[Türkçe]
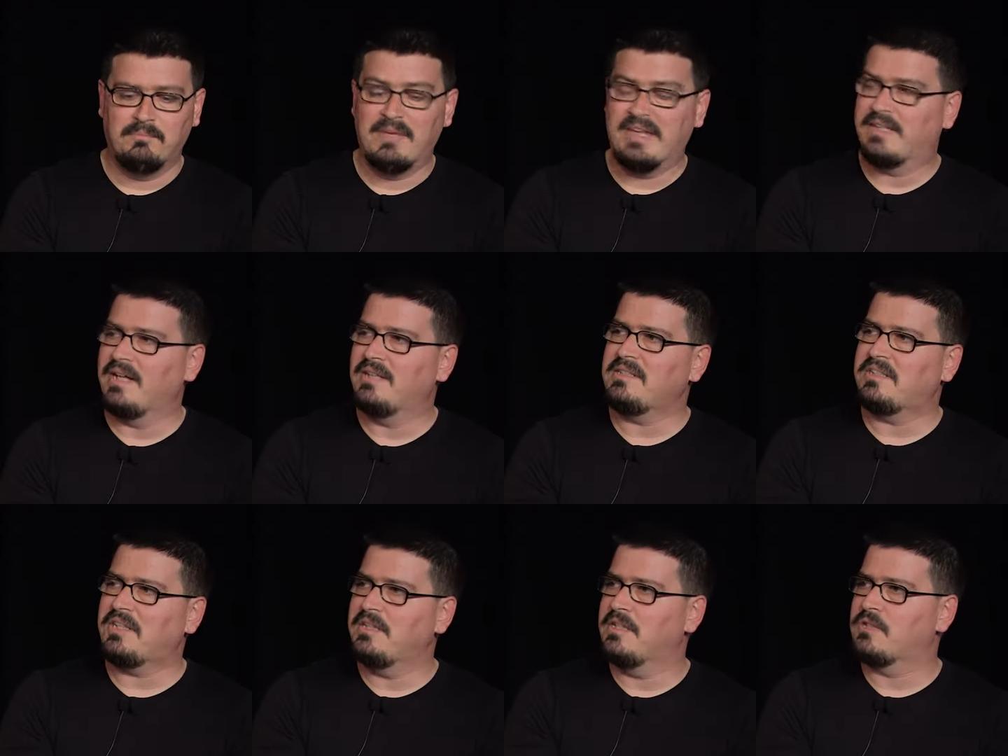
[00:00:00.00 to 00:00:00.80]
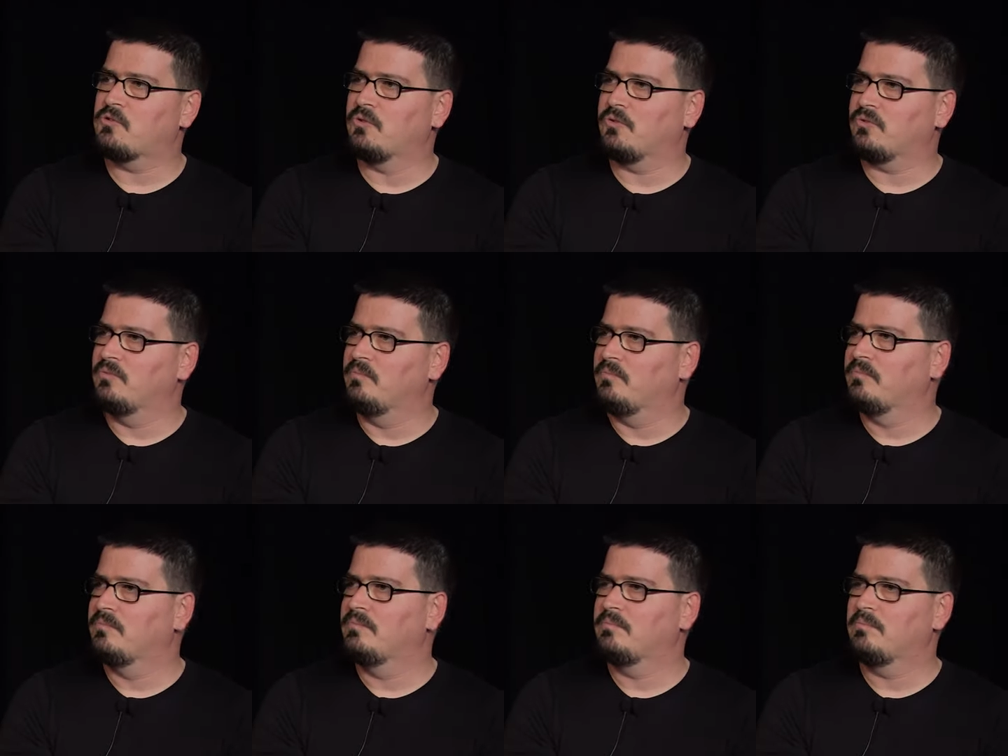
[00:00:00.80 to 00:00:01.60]
Mekanı şey diye soktum.
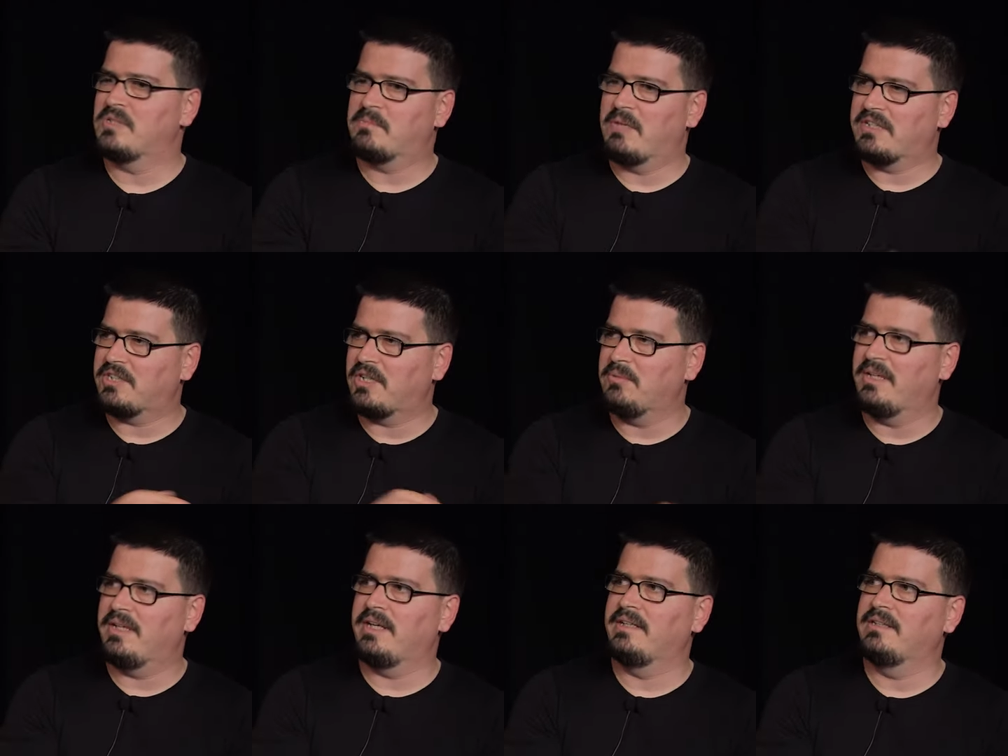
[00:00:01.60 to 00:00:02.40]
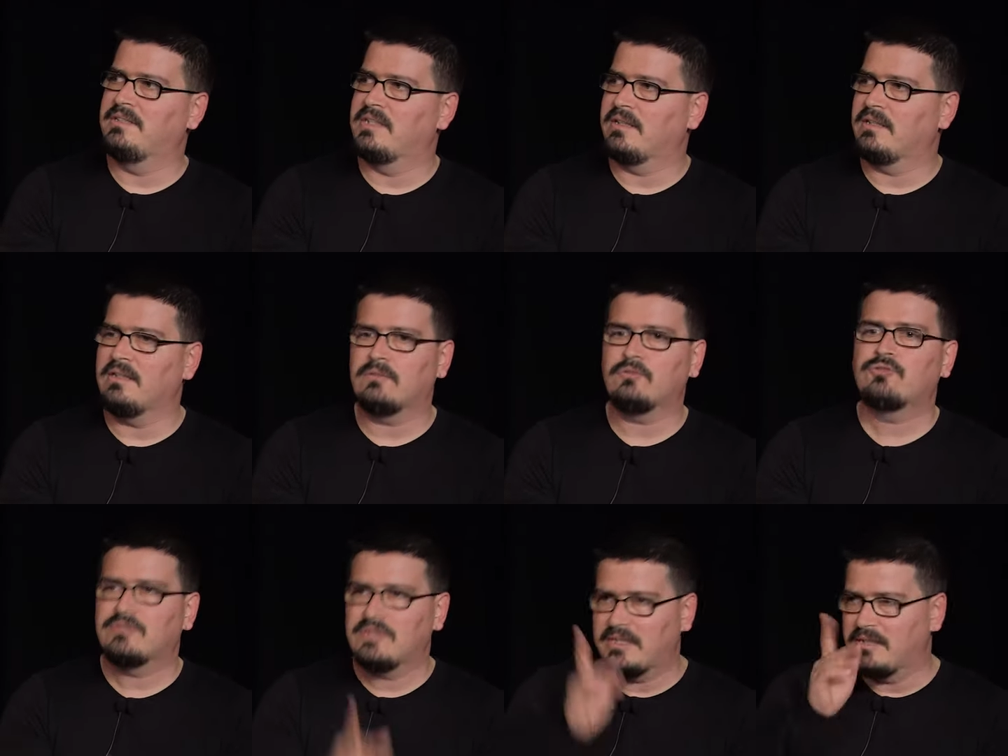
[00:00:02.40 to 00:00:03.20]
Biz başka bir yere gidecektik.
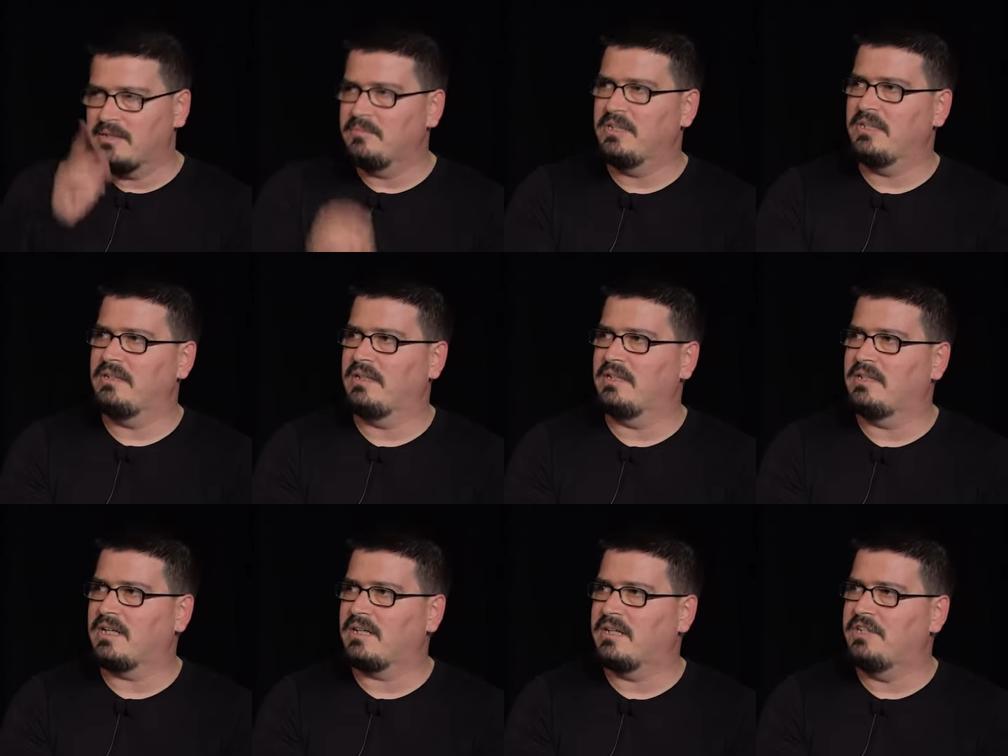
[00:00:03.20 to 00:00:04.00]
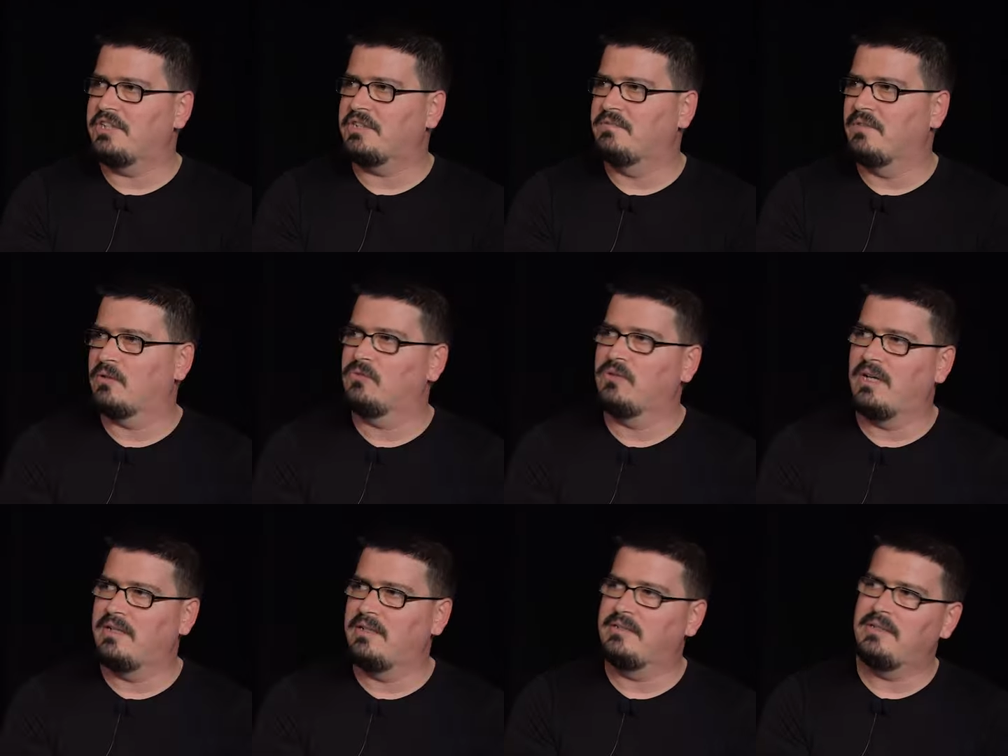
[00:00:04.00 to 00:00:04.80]
Şurada dedim bir iki dakika işim var onu
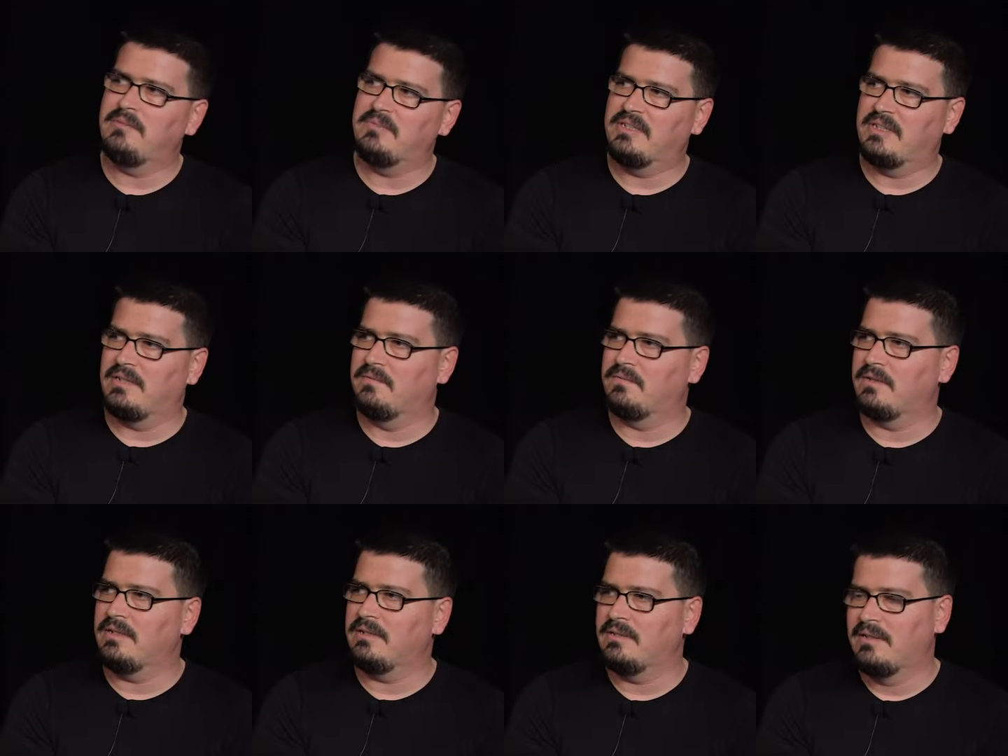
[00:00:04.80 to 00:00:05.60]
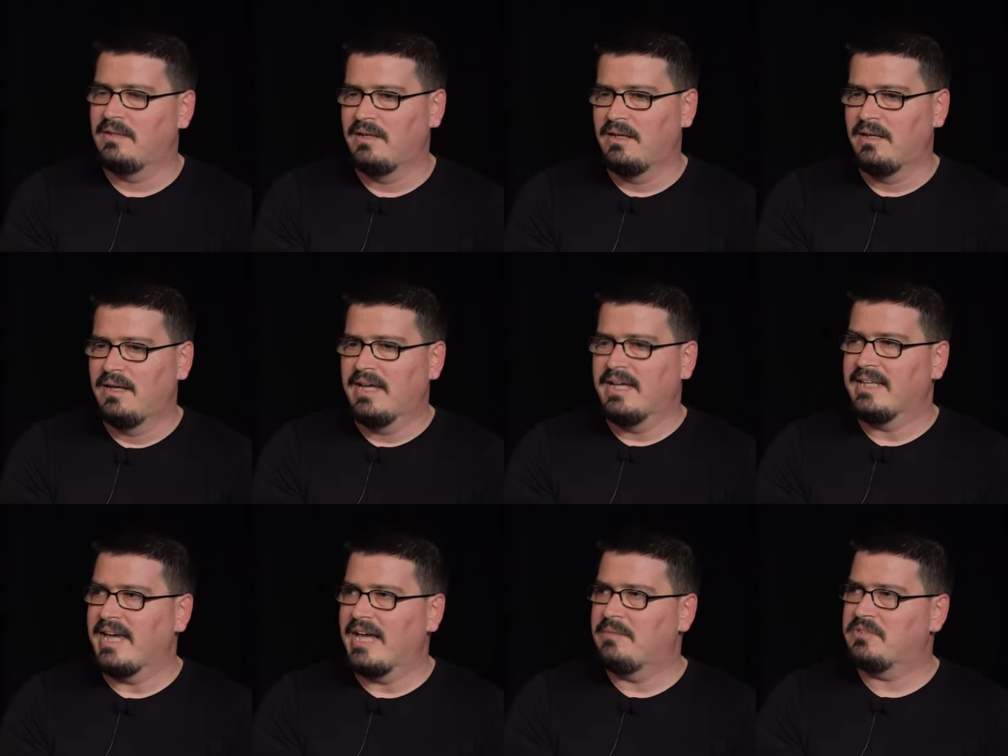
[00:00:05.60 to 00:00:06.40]
halledelim gidelim falan.
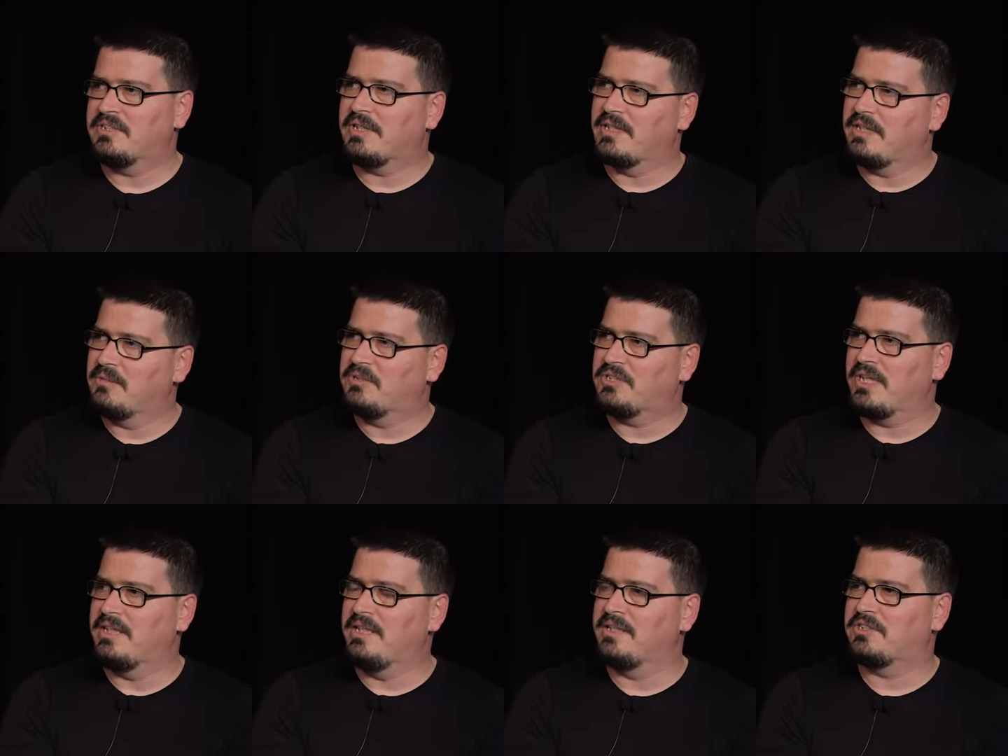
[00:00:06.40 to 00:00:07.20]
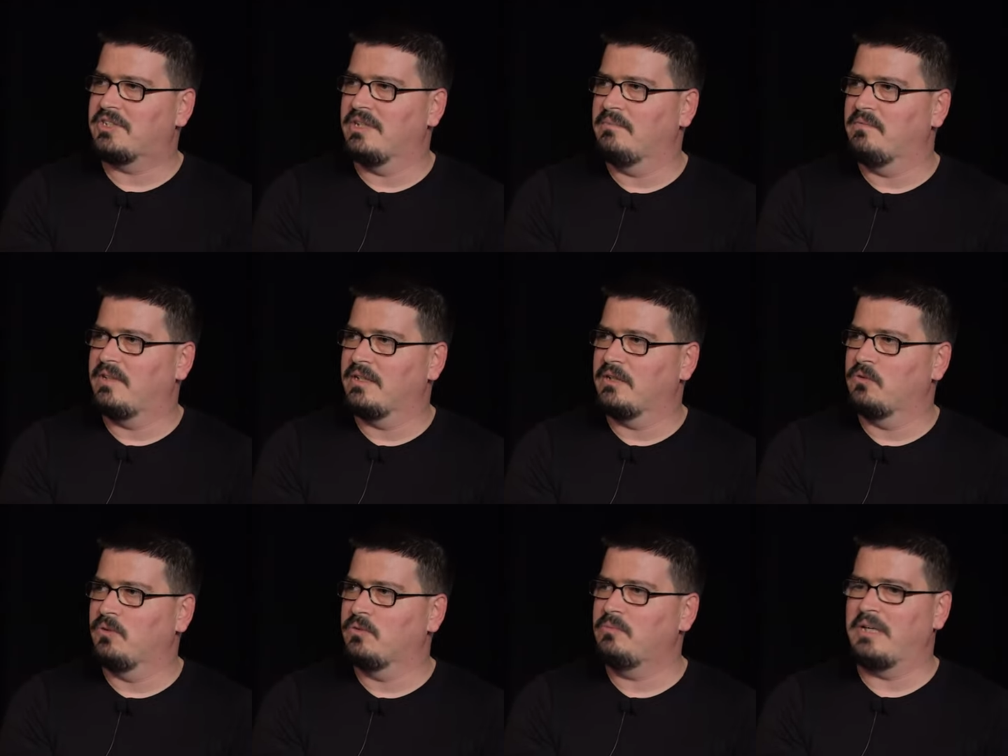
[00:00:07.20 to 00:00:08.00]
Gelmişken hadi bir şeyler içelim falan
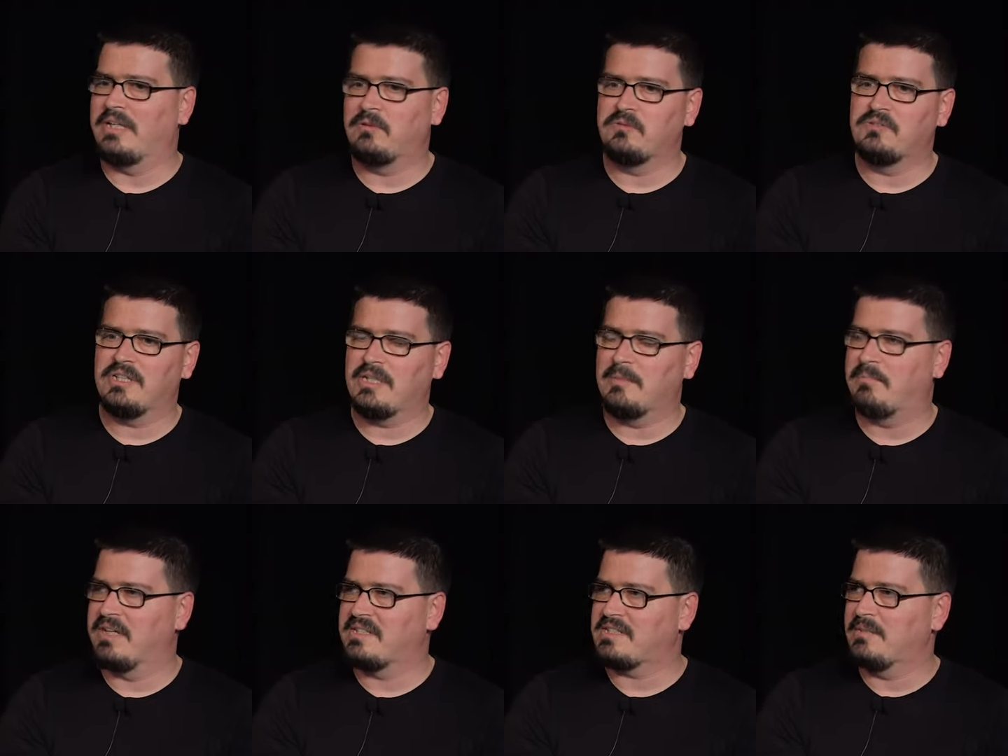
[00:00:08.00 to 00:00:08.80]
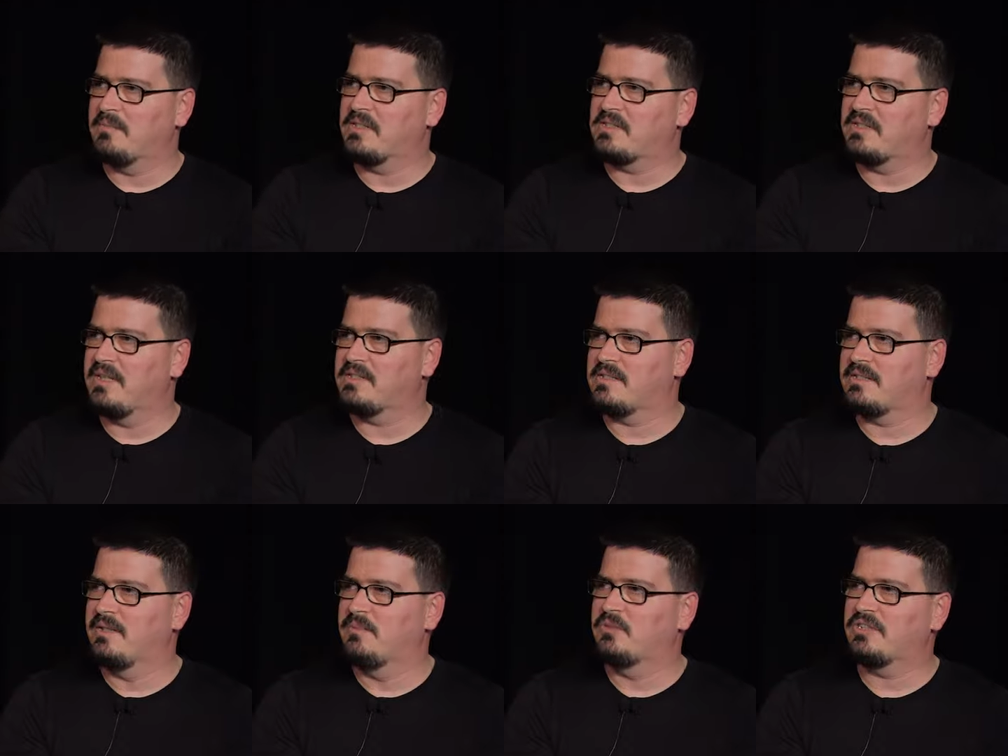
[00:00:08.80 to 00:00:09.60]
oldu. Ben önceden pasta masta
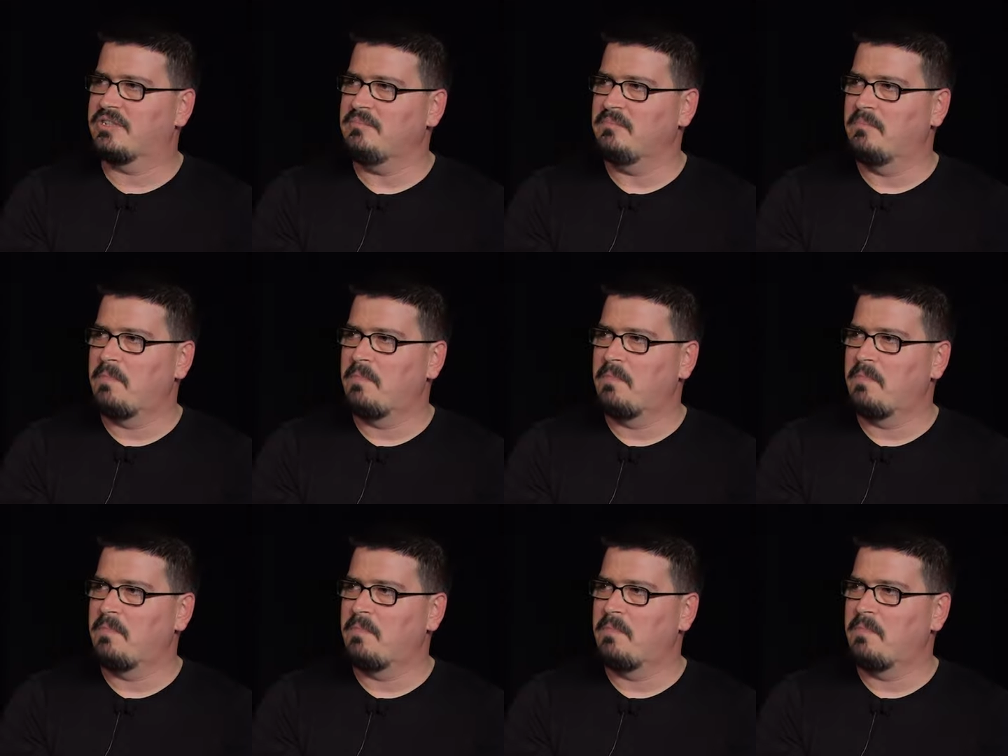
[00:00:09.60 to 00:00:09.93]
hazırlamıştım.